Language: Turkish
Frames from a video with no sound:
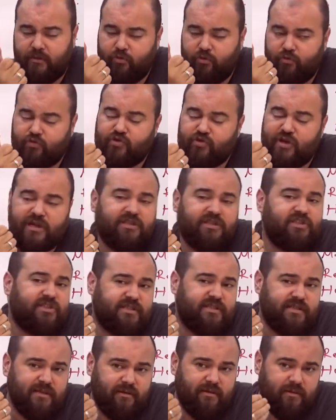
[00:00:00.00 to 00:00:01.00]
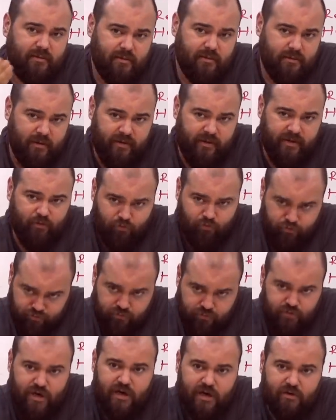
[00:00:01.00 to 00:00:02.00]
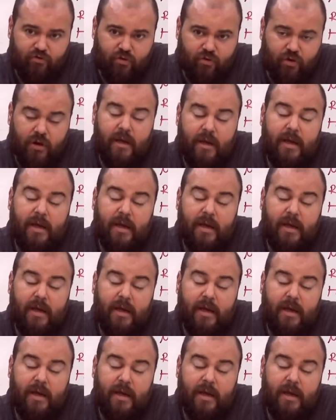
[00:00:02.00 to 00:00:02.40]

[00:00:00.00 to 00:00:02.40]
nüfus artış hızı, evet nüfusumuz artıyor.